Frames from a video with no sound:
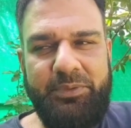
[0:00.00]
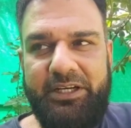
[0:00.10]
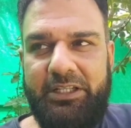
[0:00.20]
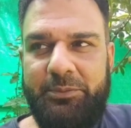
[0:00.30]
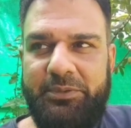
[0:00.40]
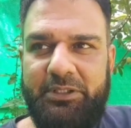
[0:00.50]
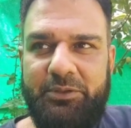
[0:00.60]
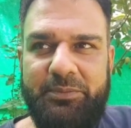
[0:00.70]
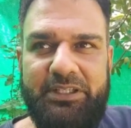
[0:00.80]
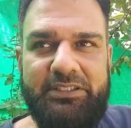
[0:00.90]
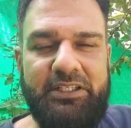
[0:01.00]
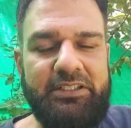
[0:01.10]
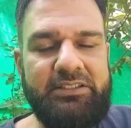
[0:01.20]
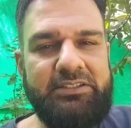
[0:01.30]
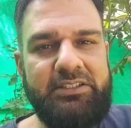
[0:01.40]
बेटा तो बिल्कुल मेरी
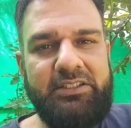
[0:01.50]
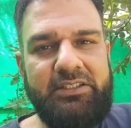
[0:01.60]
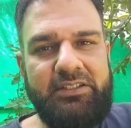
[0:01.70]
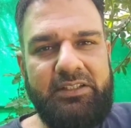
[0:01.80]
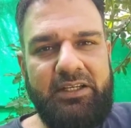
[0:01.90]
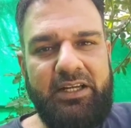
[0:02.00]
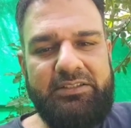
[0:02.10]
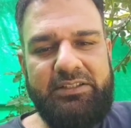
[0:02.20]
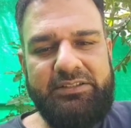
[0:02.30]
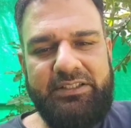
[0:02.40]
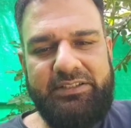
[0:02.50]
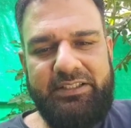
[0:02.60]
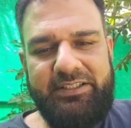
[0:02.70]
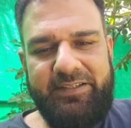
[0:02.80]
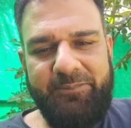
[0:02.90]
तरह हर चीज़ की
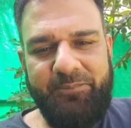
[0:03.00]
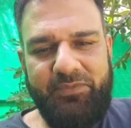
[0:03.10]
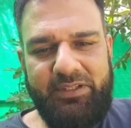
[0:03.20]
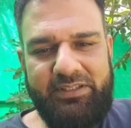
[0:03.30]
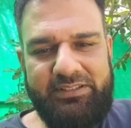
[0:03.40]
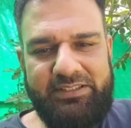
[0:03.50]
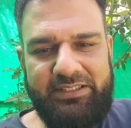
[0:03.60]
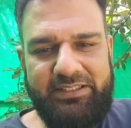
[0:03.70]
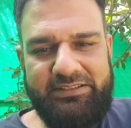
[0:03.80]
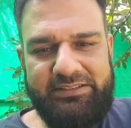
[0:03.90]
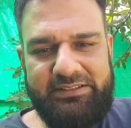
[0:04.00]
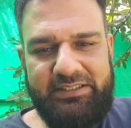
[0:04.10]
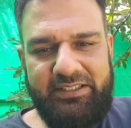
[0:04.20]
जल्दी है ठीक है जी